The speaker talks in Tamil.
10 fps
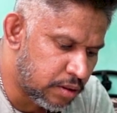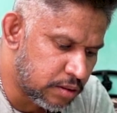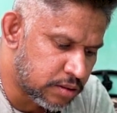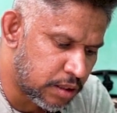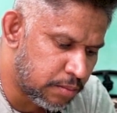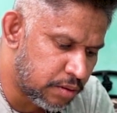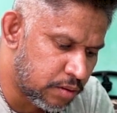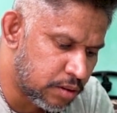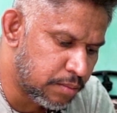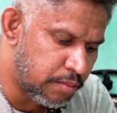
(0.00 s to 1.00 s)
மாதிரி சில
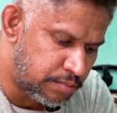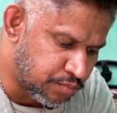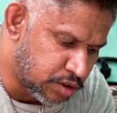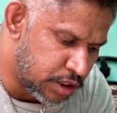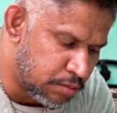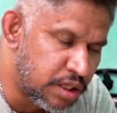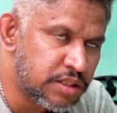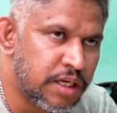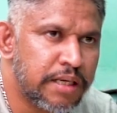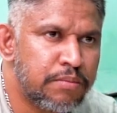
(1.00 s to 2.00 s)
பேர் வந்து
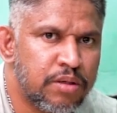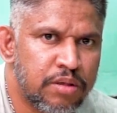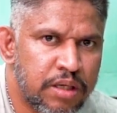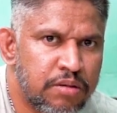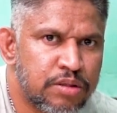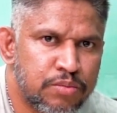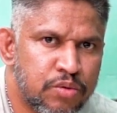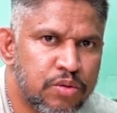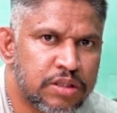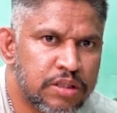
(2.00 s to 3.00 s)
ஜிம்மில் ஜாயின் பண்ணி ஒரு ரெண்டு வருஷம்
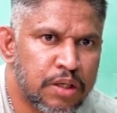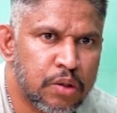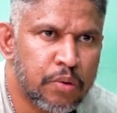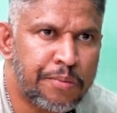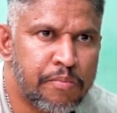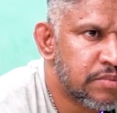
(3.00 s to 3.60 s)
மூணு வருஷம் தான் இருக்கும்